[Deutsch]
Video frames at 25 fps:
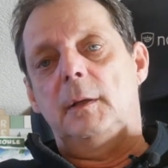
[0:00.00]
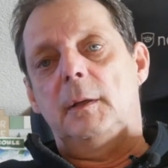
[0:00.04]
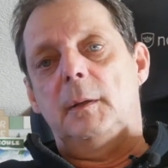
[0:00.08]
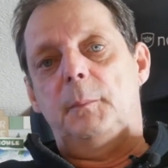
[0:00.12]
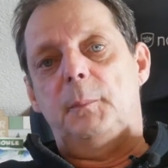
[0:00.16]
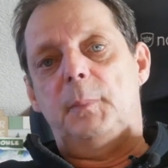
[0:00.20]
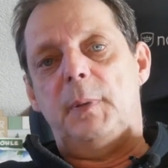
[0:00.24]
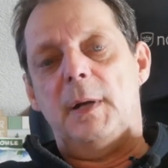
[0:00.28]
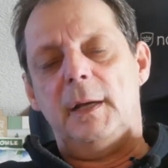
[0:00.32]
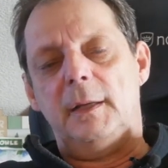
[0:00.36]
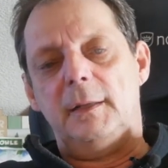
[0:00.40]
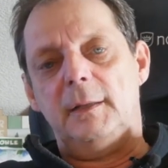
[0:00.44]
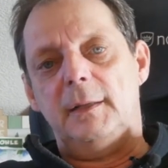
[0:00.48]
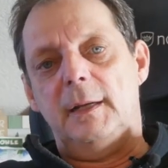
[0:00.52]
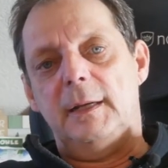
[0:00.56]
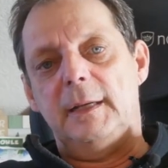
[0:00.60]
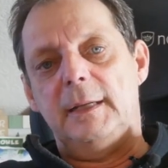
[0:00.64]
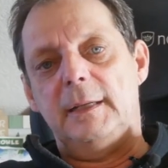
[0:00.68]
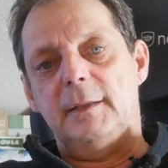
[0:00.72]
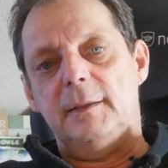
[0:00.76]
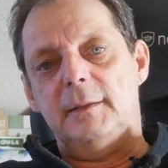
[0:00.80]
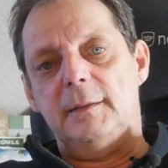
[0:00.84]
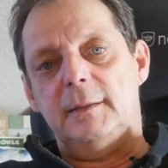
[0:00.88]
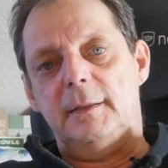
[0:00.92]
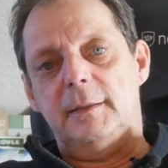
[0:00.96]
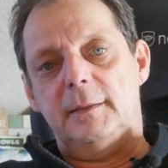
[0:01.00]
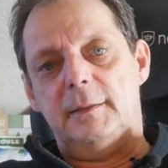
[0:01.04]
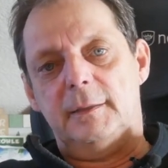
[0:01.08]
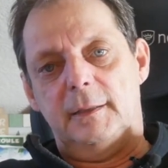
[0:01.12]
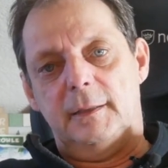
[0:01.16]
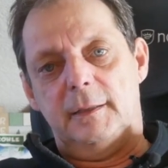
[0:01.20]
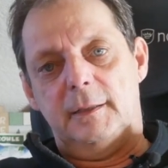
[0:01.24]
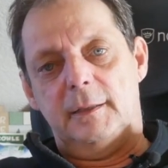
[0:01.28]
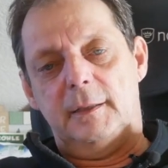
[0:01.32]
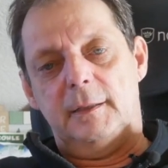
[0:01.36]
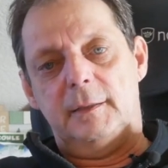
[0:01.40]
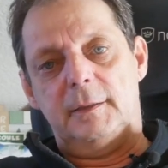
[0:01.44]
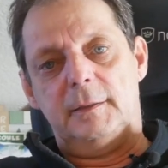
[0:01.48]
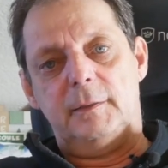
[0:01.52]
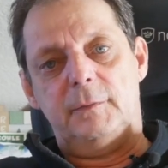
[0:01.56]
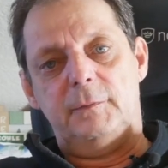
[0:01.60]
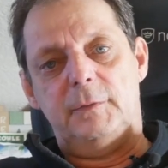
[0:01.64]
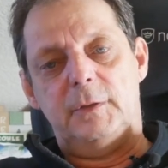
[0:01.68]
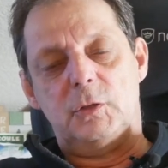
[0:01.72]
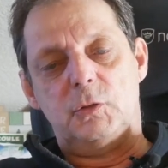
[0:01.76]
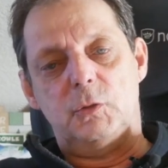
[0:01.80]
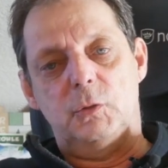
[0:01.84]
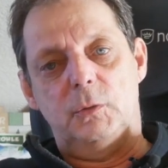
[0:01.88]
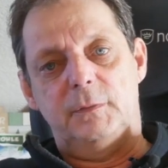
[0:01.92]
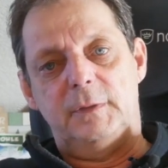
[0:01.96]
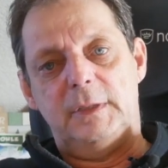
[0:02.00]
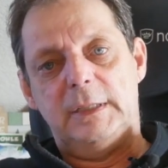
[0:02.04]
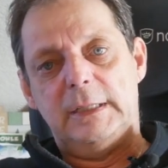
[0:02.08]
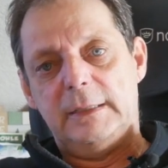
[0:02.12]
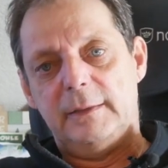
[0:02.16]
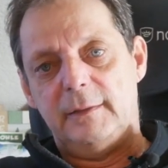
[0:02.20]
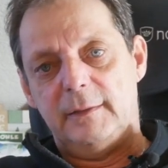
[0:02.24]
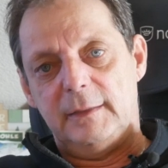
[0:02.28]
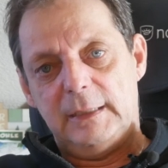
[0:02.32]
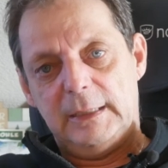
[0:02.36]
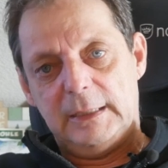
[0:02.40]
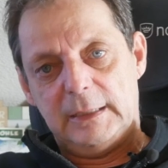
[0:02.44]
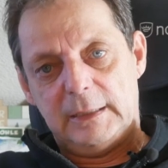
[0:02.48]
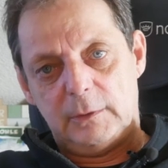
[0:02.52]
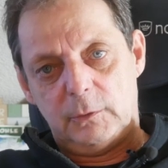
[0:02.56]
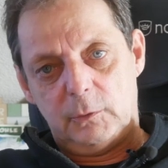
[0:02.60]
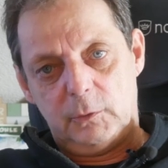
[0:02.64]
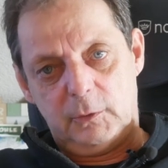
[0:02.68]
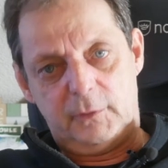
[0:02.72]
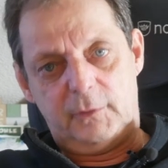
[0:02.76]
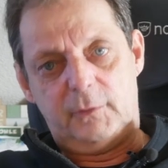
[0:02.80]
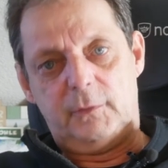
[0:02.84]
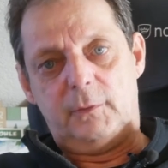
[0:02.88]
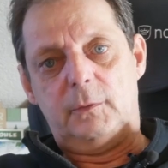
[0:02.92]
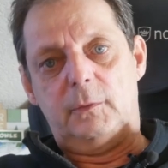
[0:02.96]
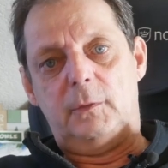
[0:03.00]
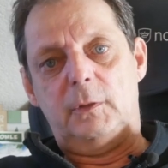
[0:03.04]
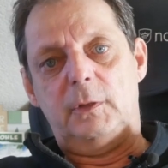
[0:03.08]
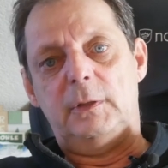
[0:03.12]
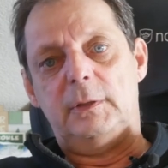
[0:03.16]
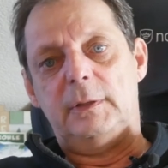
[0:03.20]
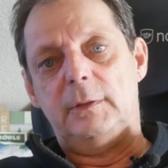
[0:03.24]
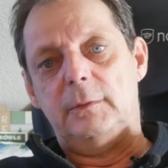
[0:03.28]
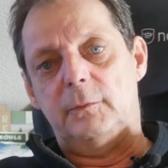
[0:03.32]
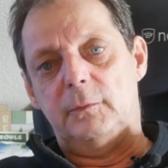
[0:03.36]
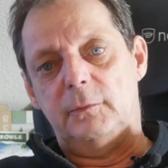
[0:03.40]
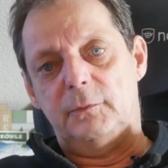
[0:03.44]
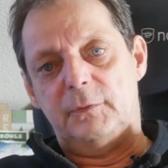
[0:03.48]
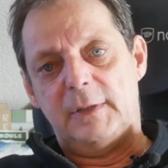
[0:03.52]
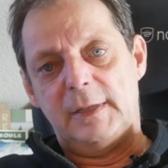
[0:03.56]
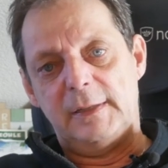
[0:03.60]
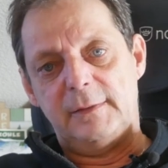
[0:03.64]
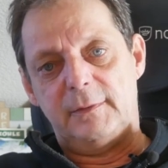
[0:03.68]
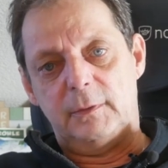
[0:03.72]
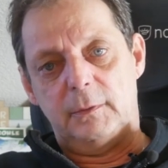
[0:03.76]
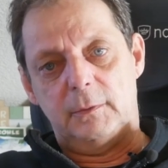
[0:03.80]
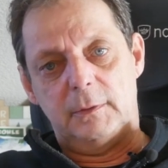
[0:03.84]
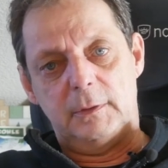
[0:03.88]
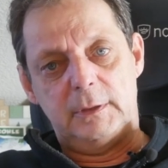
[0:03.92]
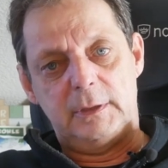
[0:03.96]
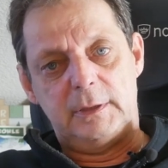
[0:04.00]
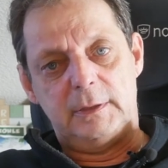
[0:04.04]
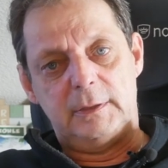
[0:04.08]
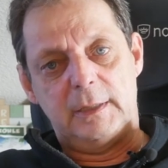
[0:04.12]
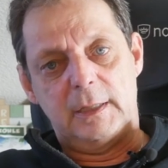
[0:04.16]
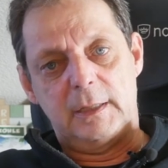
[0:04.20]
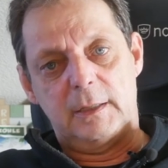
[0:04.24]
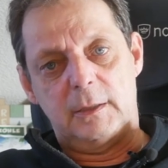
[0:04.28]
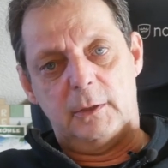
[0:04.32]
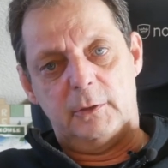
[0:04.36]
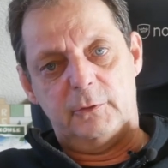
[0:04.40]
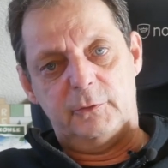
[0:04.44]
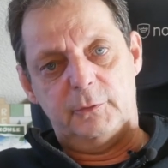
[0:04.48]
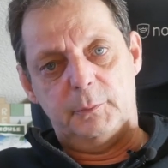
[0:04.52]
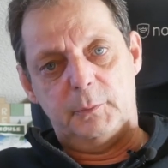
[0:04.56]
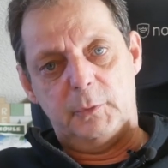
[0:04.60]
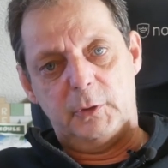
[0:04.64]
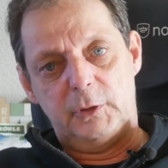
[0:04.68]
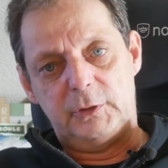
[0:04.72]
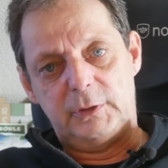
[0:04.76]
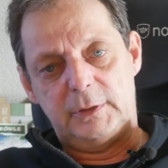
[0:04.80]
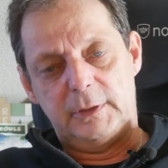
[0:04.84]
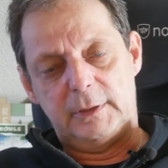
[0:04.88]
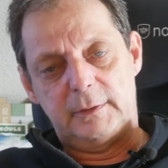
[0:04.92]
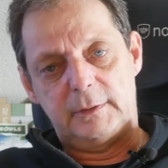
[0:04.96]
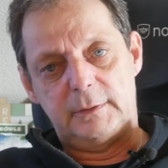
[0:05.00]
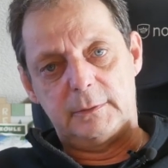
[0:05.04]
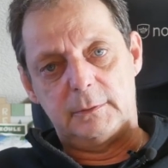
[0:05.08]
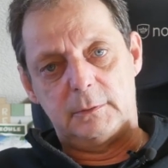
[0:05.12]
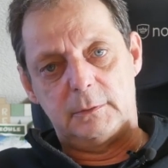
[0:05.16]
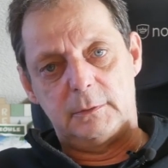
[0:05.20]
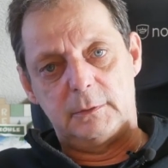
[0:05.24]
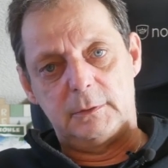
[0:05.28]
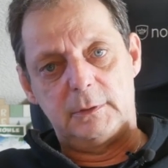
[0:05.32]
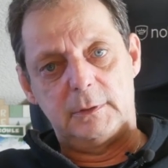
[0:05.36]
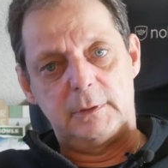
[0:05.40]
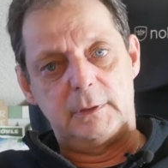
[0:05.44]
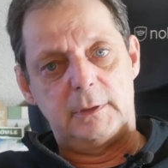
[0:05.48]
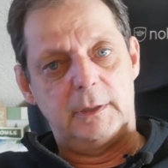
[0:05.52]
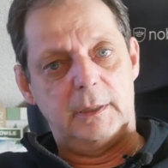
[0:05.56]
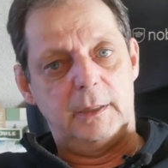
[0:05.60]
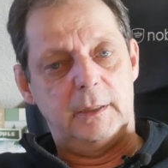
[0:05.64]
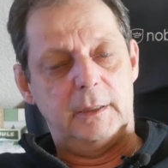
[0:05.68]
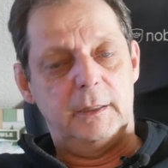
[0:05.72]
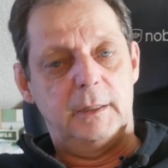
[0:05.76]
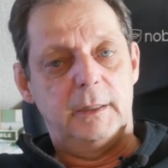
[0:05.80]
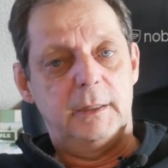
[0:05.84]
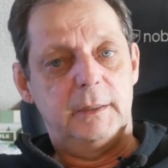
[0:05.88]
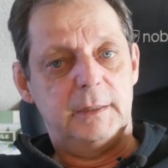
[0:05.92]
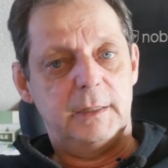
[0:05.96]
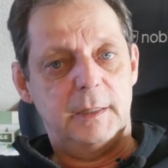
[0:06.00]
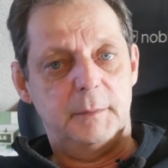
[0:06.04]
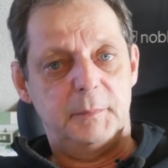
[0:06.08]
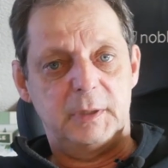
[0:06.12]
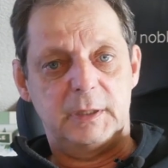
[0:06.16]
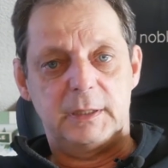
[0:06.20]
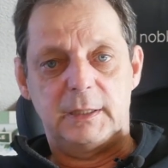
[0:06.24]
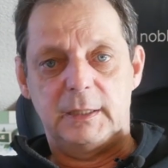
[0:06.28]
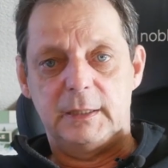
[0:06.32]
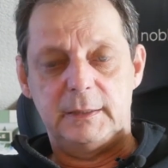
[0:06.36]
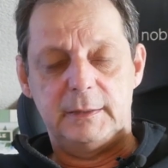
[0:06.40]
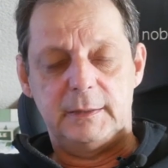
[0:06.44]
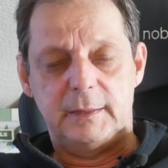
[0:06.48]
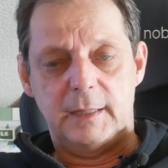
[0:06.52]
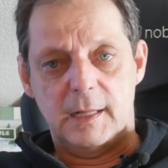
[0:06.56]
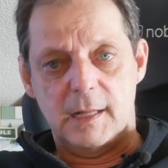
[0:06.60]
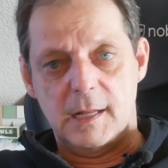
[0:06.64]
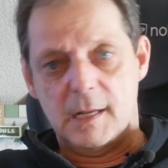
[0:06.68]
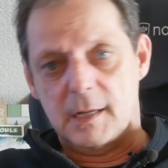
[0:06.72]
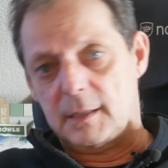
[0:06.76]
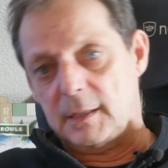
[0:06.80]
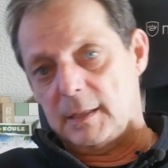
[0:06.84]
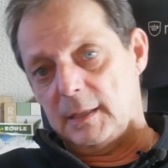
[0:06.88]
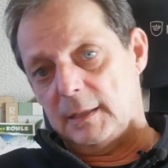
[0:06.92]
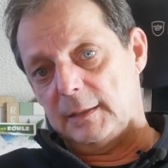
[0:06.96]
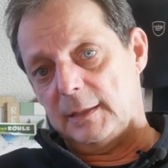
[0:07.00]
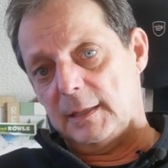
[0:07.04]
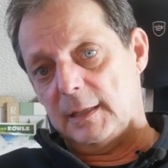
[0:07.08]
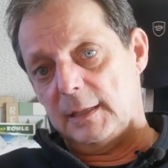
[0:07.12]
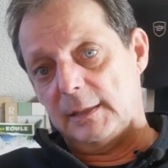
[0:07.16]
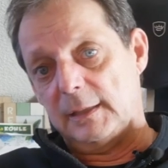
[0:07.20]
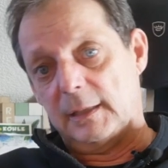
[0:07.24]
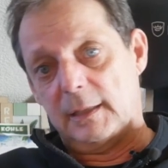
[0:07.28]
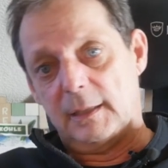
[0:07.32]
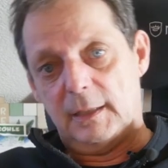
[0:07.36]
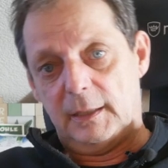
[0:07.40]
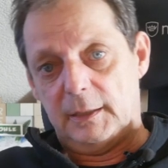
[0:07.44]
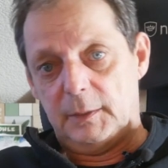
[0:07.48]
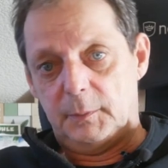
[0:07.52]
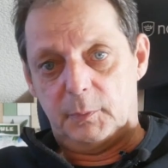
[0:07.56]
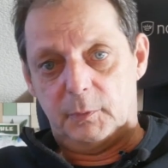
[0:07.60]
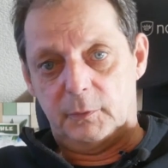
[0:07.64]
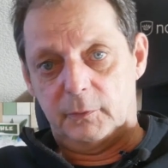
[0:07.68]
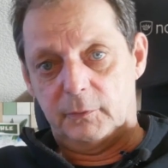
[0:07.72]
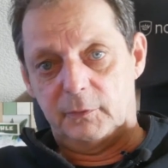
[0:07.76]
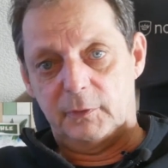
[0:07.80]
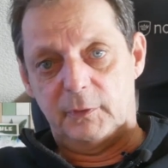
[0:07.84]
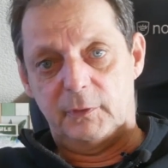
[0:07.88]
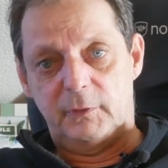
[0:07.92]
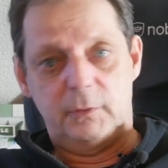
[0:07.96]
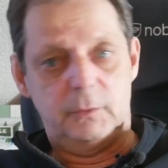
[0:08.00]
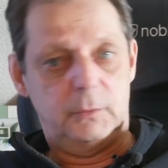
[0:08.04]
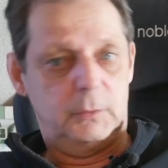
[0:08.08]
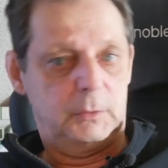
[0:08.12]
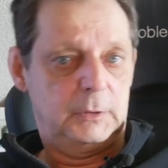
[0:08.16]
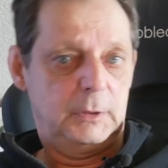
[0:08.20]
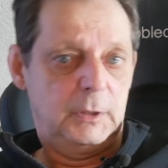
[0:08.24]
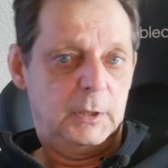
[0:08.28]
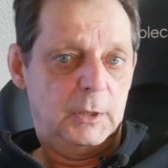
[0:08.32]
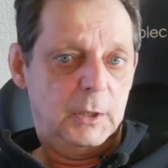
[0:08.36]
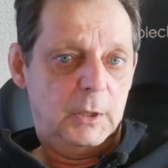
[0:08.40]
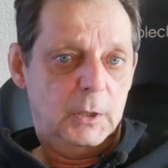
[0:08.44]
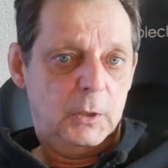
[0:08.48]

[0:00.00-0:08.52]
Partnerlink. Äh, Wäre schön, wenn ihr diesen Link nutzt, euch, falls ihr euch den kaufen möchtet. Und äh, damit kriegt der Kanal eine kleine Provision.